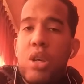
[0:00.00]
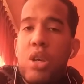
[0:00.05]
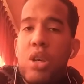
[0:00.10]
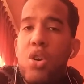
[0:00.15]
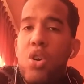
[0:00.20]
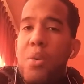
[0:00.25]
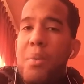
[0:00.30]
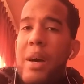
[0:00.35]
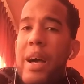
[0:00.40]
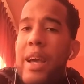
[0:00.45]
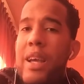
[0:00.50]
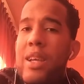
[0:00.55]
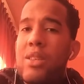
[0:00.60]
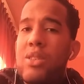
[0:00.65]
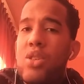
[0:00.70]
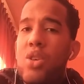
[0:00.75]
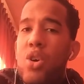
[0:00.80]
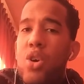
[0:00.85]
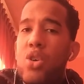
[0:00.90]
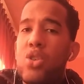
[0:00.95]
Si Jehová
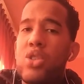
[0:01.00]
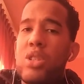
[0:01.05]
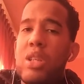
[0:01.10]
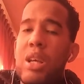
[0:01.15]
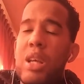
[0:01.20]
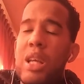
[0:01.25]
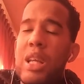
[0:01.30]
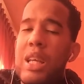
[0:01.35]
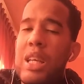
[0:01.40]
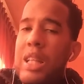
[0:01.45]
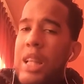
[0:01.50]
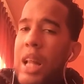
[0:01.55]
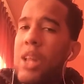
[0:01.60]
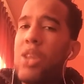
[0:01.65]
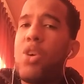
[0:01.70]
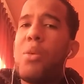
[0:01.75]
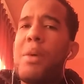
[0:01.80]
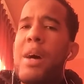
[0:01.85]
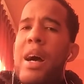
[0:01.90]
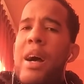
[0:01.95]
es Dios, seguida
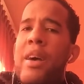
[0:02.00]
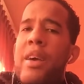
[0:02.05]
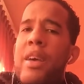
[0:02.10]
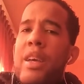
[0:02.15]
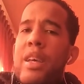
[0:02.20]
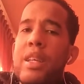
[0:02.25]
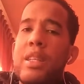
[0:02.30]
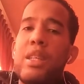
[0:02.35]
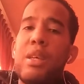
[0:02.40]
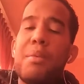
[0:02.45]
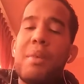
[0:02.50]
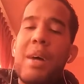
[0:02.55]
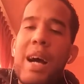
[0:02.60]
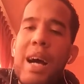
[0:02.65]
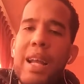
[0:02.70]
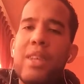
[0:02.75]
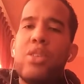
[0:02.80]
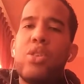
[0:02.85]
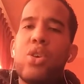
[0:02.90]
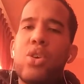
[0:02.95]
Jehová, y si
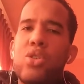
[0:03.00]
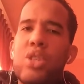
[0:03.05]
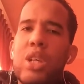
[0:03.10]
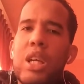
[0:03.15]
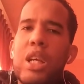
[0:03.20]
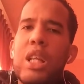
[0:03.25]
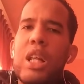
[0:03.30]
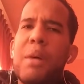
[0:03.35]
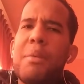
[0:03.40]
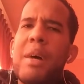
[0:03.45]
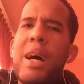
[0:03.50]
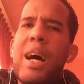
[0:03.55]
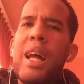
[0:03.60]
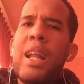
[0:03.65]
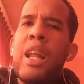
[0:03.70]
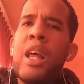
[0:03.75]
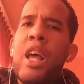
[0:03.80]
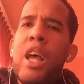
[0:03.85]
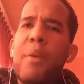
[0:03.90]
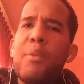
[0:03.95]
Baal es Dios, seguida
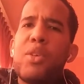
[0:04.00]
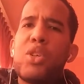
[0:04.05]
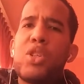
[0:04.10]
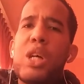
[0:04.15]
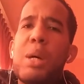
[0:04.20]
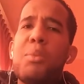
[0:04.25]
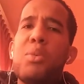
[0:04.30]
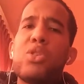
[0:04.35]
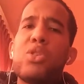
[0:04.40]
Baal. Entonces vamos